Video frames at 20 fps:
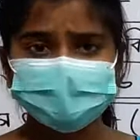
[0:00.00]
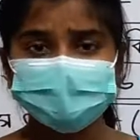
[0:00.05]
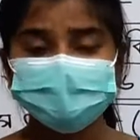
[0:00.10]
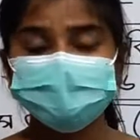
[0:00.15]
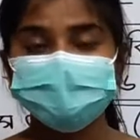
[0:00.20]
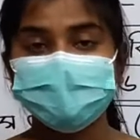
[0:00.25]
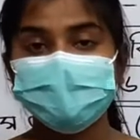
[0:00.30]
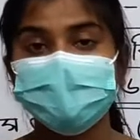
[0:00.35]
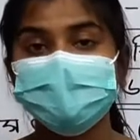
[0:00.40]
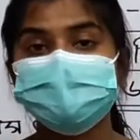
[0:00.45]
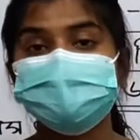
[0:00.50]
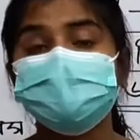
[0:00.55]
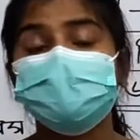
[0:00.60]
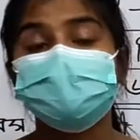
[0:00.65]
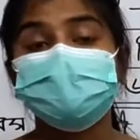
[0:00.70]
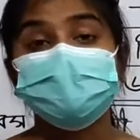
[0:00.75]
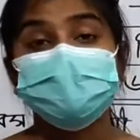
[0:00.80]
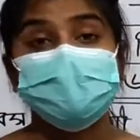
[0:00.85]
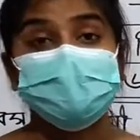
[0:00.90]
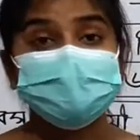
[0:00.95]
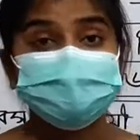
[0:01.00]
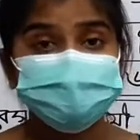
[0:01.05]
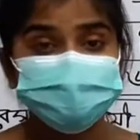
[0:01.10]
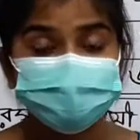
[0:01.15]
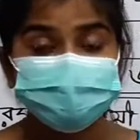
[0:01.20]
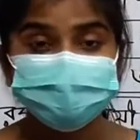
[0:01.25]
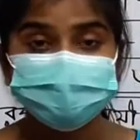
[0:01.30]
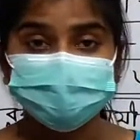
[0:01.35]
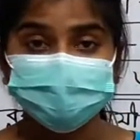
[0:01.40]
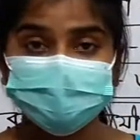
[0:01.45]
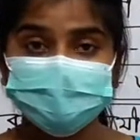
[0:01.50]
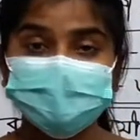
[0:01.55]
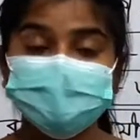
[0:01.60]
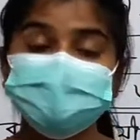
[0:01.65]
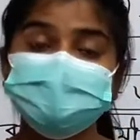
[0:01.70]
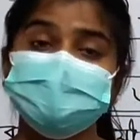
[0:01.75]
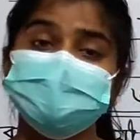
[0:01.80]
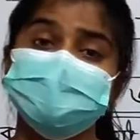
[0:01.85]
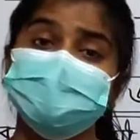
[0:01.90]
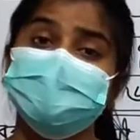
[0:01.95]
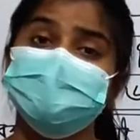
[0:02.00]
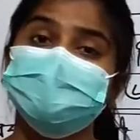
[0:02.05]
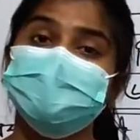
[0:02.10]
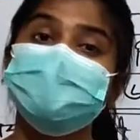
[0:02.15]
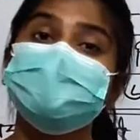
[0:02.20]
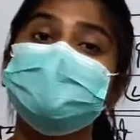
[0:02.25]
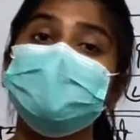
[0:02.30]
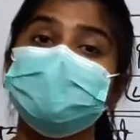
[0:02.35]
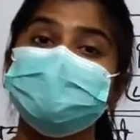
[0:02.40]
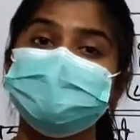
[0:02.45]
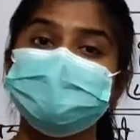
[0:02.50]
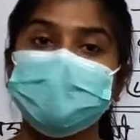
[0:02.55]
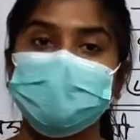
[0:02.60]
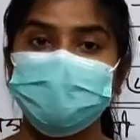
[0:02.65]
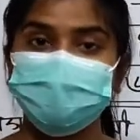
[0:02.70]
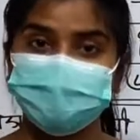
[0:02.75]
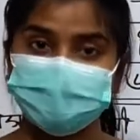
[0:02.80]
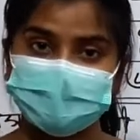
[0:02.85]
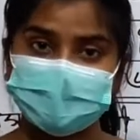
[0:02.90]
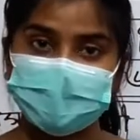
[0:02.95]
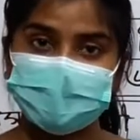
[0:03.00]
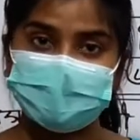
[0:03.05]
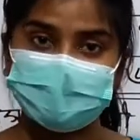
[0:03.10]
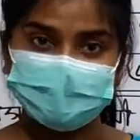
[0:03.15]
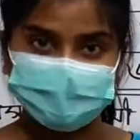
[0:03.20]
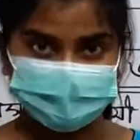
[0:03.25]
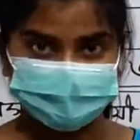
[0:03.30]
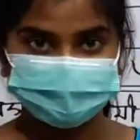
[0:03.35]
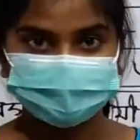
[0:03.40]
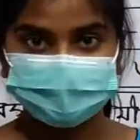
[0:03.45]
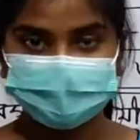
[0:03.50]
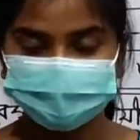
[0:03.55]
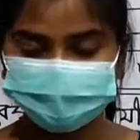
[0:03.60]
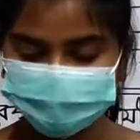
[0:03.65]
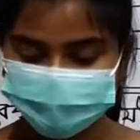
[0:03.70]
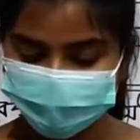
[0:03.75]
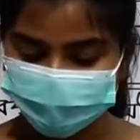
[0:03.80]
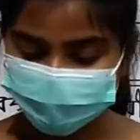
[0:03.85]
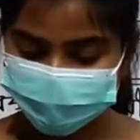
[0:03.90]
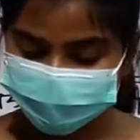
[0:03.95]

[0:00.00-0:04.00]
বা ধরো এঁচড় বলি সেটা আমরা রান্না করে খাই তাই তো